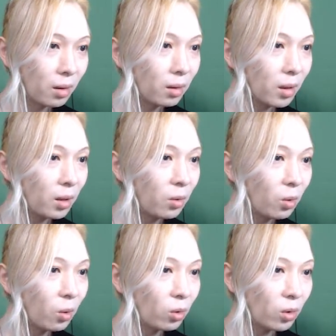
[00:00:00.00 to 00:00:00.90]
銀行
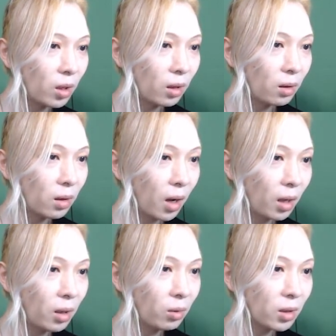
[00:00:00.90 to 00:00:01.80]
強盗に
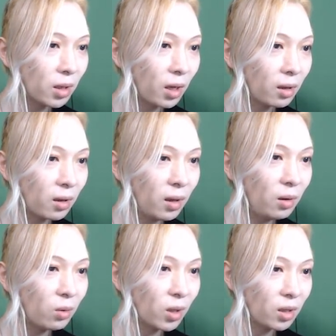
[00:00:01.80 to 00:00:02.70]
金を出せ、
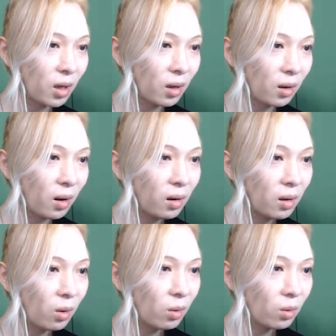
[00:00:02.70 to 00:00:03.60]
金を出せか
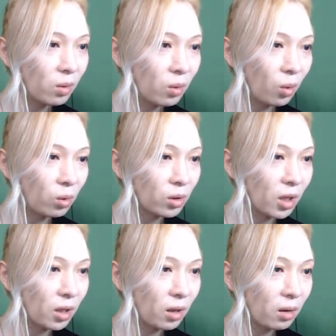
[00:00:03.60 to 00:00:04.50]
と脅さ
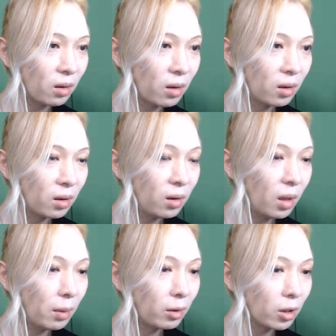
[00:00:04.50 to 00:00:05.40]
れている。金
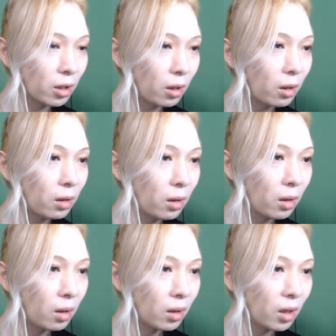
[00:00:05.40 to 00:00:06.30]
玉を出せか。
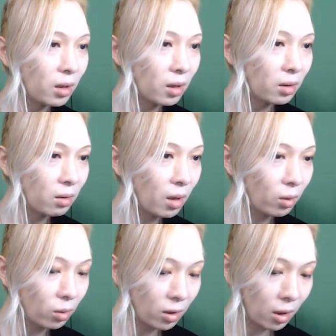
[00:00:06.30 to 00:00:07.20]
撃退するには
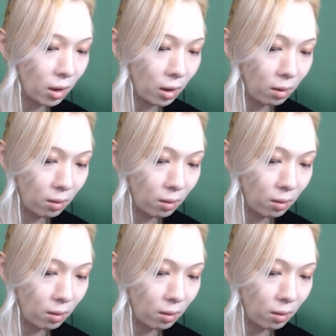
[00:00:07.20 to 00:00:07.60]
どうしたらいい？